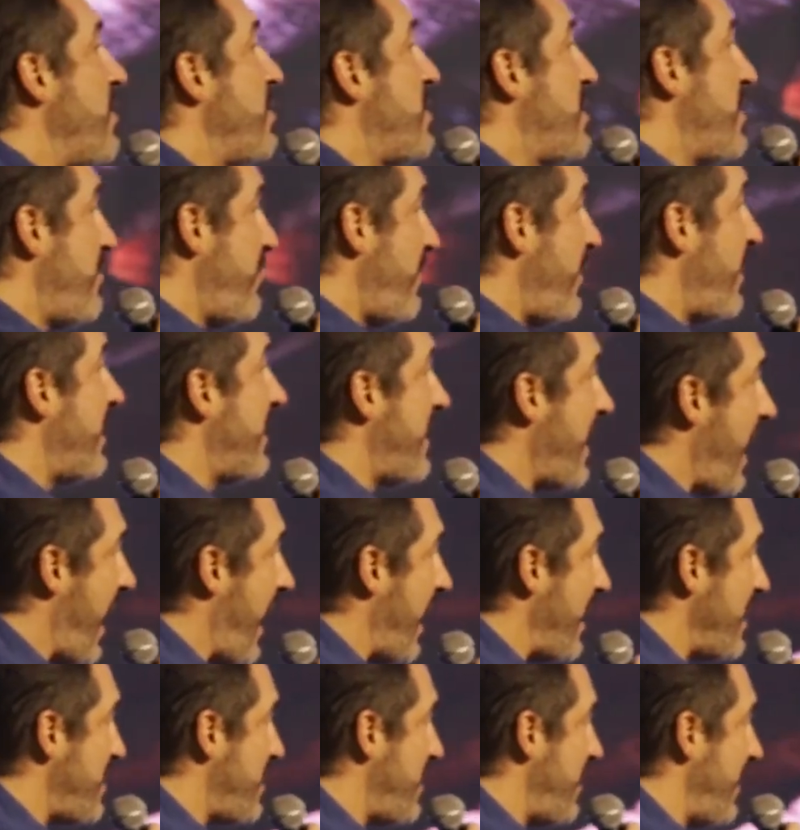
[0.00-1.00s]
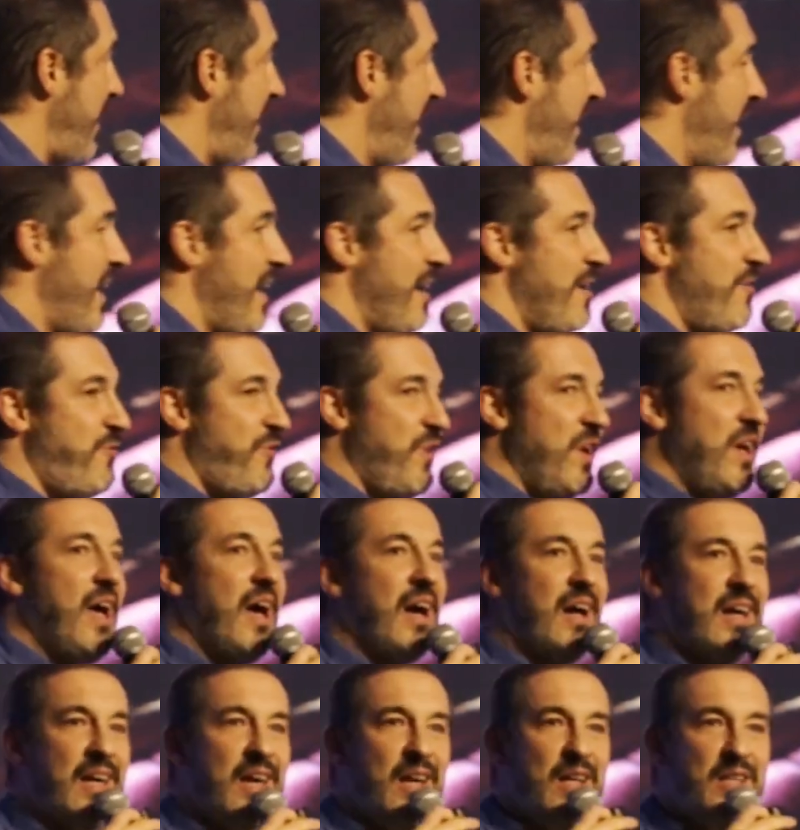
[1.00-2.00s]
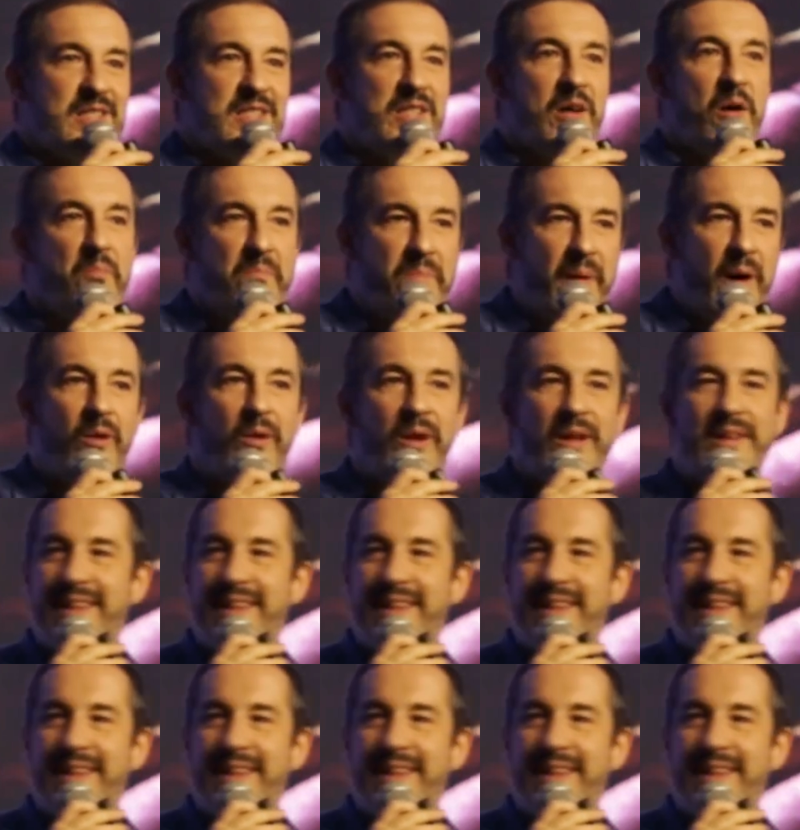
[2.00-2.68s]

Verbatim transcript: Eu de verdade vim aqui de São Paulo